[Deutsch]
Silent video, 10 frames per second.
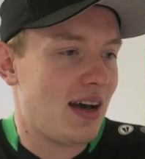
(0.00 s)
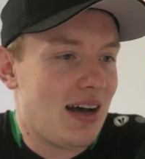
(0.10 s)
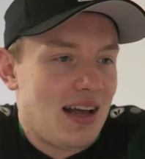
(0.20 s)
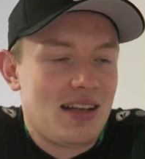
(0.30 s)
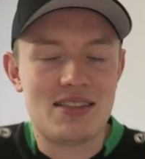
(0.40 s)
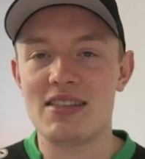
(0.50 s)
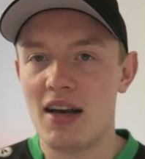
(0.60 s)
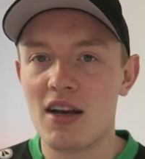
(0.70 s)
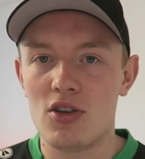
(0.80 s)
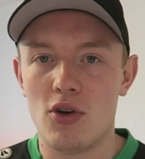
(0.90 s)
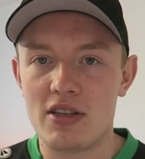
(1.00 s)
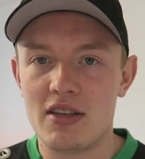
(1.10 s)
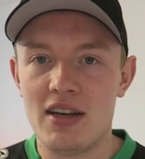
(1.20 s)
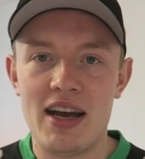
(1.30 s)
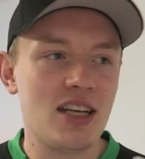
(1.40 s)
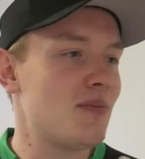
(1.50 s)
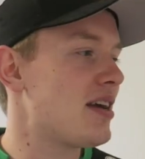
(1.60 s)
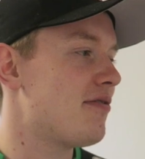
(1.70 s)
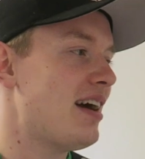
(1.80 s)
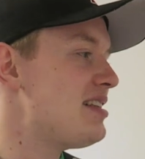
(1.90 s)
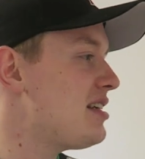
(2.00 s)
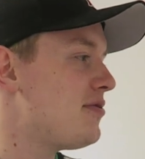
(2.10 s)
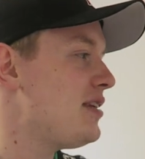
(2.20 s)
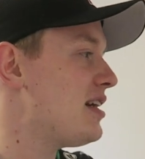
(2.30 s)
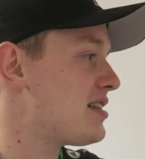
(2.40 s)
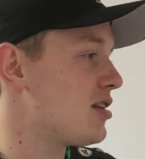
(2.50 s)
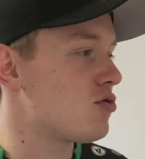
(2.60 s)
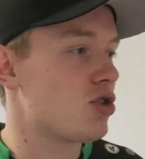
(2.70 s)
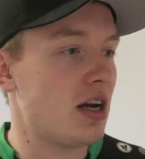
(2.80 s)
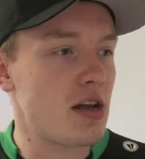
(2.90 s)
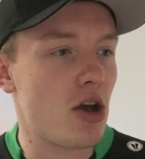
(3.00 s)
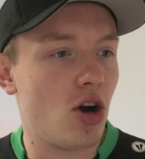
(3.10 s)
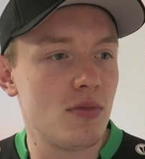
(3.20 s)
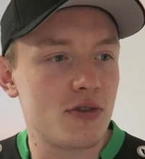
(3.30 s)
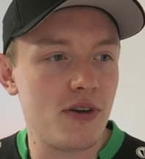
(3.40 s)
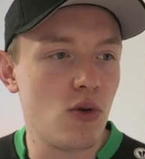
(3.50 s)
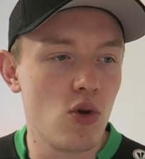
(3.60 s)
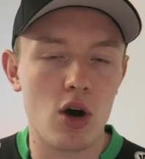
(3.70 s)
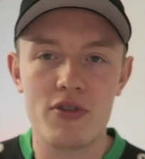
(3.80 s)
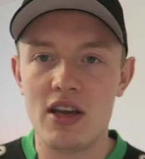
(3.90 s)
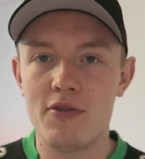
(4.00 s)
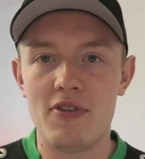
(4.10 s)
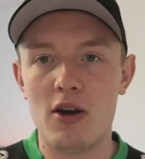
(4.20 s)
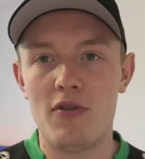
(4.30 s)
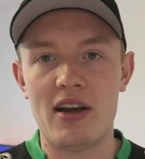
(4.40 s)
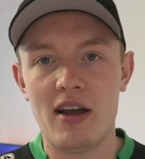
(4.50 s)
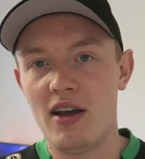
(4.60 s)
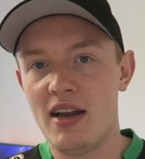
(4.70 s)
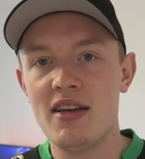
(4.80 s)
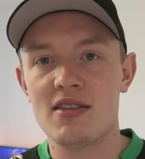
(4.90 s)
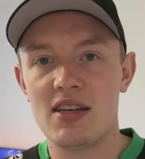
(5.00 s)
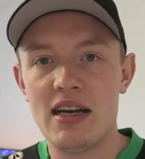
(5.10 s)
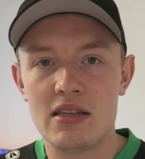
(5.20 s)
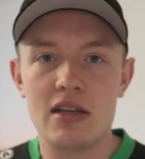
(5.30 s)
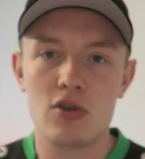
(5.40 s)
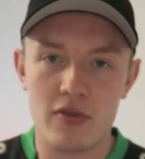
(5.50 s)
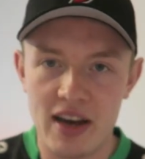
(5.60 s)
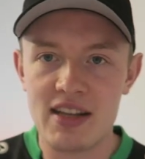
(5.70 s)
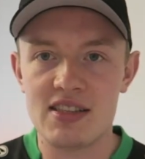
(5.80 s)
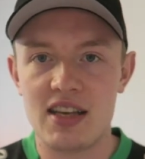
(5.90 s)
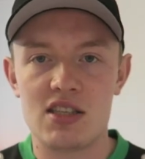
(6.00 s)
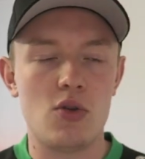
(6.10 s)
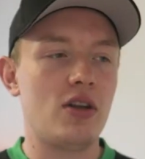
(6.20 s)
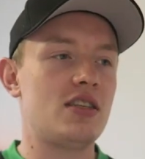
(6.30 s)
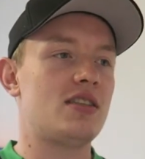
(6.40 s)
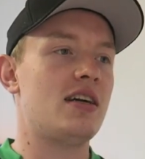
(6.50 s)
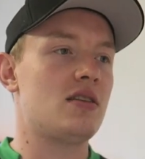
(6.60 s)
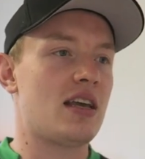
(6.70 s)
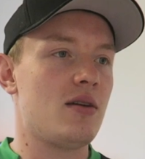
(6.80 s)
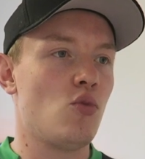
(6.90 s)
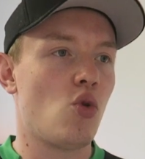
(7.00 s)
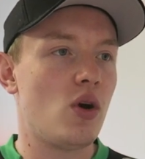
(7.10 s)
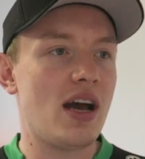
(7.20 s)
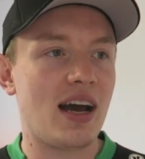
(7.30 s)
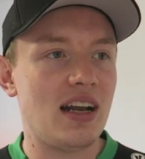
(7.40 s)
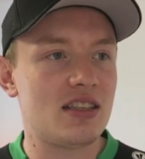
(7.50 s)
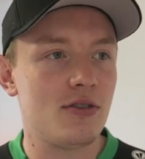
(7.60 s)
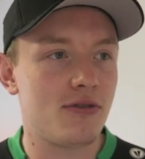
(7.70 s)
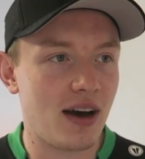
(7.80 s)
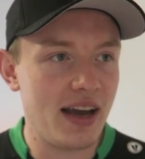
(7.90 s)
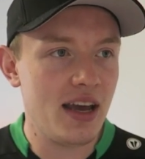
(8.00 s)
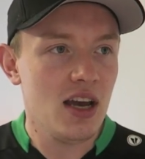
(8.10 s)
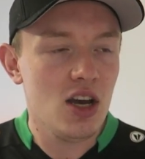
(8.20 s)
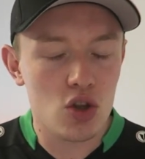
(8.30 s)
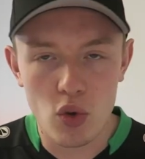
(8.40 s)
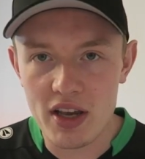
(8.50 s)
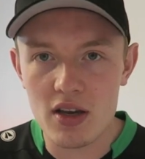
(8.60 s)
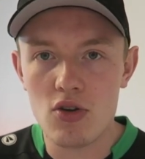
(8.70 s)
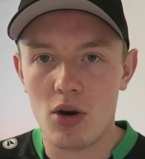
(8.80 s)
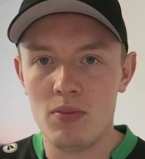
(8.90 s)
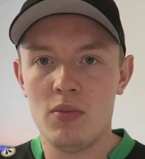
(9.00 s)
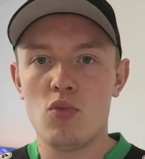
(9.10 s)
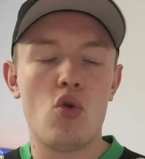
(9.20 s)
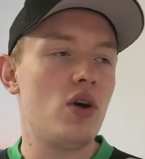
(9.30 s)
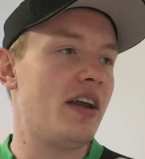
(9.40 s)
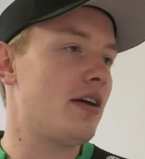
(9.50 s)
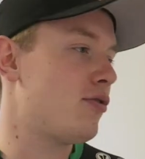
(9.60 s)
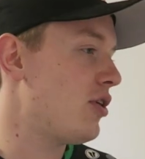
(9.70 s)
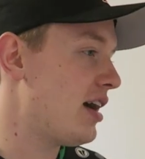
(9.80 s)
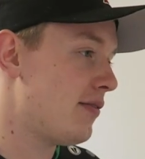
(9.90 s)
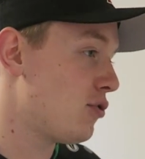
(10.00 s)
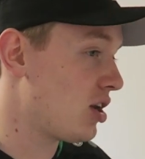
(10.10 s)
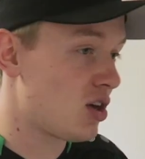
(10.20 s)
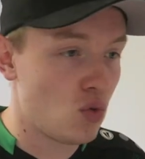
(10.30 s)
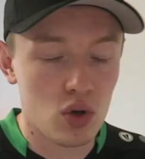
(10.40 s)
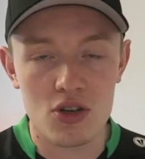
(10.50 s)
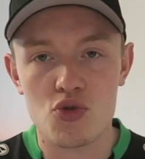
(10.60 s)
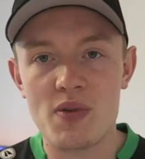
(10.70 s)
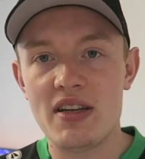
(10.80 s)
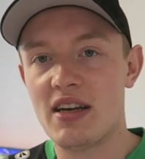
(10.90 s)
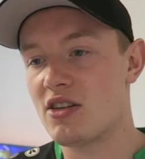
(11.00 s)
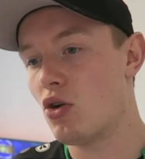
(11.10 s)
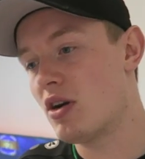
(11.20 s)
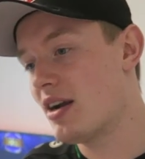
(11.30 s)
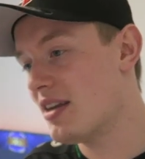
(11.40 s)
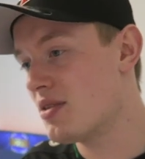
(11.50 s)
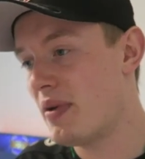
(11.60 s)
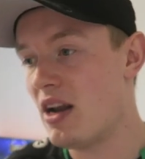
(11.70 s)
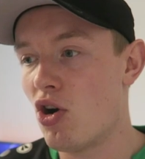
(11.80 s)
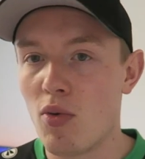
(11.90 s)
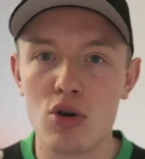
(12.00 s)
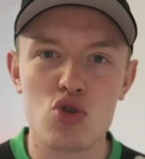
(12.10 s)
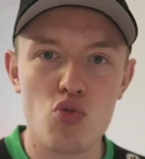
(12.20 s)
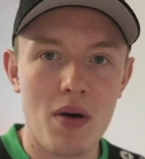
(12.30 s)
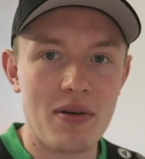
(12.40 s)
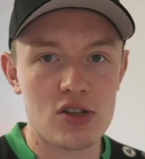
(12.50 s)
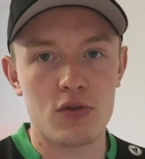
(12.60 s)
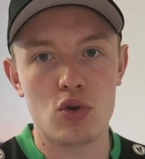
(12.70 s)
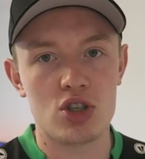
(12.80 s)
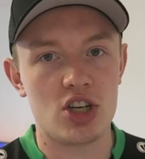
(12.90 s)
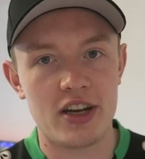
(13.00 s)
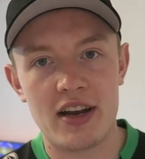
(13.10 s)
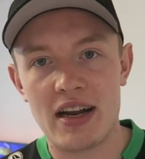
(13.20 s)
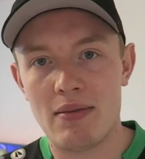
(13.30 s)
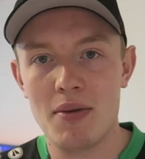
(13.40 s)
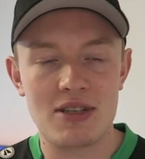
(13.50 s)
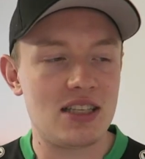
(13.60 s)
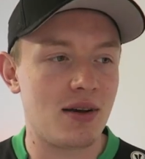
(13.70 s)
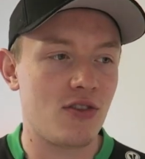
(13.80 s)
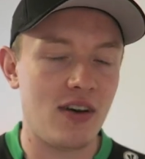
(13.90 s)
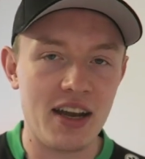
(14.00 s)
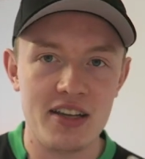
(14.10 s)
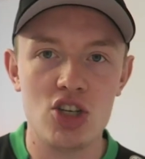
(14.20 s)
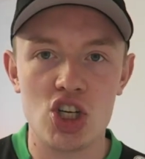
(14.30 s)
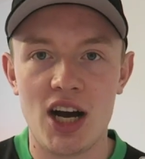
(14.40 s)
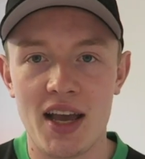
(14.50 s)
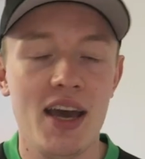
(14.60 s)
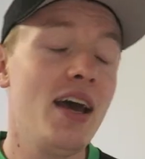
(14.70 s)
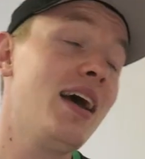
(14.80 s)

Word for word: hat sich angedeutet. Ja, erstmal, ich weiß nicht, wie das da zustande gekommen ist. Verhug auf jeden Fall auf der äh, linken Seite, also auf der rechten 96-Seite gegen Moroja relativ frei durchgekommen. Moroja, der vorher wirklich gut gespielt hat, auch eine klasse Balleroberung, super Pass auf Duxch, der stand leider am Abseits, aber das war richtig stark.